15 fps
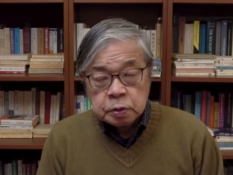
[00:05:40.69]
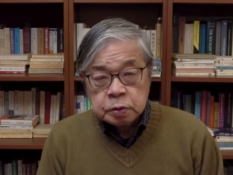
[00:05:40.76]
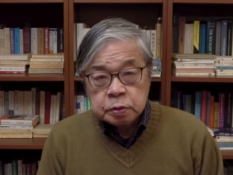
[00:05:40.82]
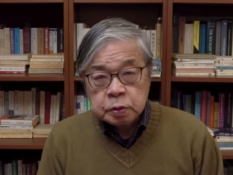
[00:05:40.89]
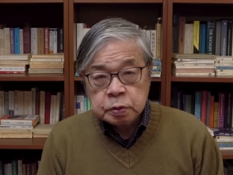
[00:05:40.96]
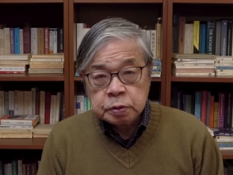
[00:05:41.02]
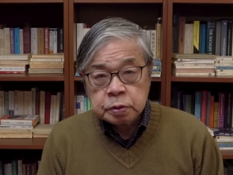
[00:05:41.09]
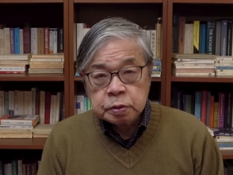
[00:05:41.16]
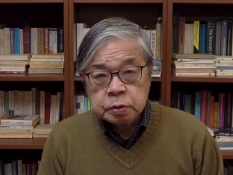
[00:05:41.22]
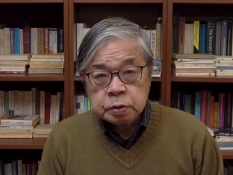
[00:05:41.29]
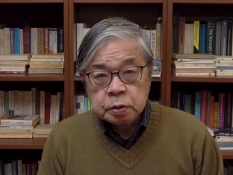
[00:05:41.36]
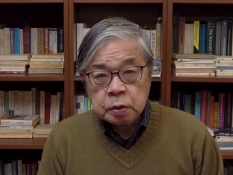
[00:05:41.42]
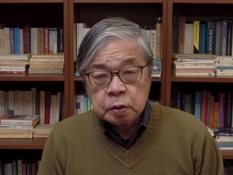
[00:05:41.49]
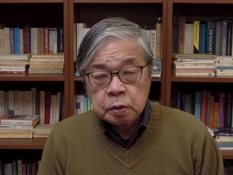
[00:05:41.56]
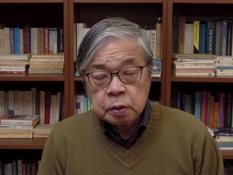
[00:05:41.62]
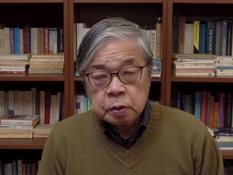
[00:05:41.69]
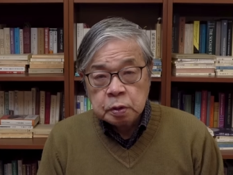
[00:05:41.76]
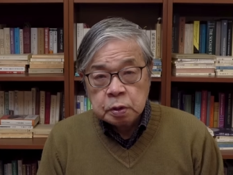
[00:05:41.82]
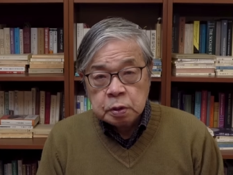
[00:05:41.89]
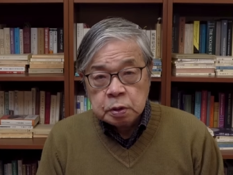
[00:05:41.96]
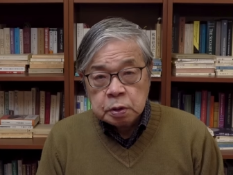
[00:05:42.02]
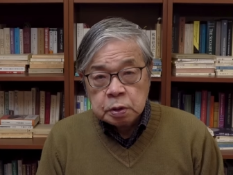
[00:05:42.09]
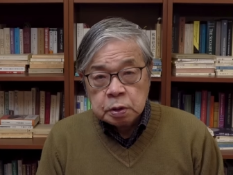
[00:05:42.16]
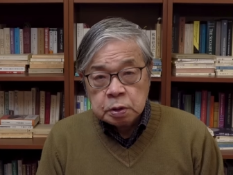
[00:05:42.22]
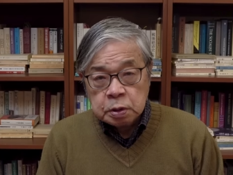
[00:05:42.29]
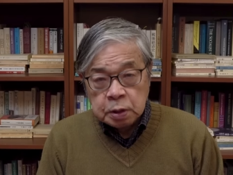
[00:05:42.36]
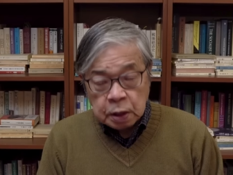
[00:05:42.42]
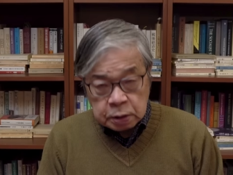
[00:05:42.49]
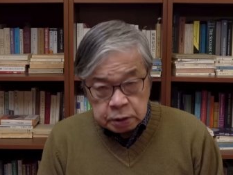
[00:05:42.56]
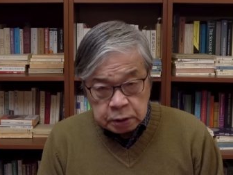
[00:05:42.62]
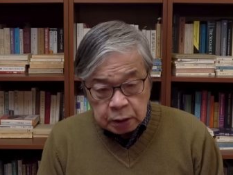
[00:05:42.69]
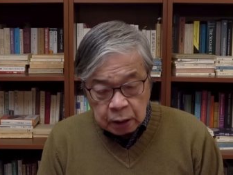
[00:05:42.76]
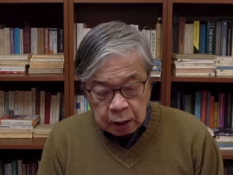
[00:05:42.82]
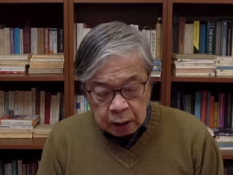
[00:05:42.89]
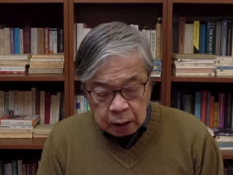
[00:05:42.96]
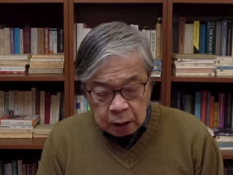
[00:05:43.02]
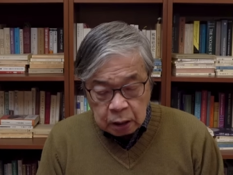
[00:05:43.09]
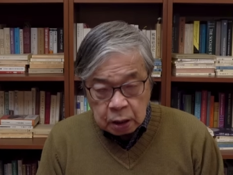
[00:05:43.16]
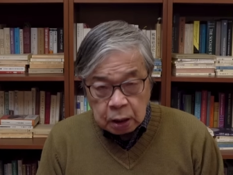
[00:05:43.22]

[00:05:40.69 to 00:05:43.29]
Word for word: そうすると、何が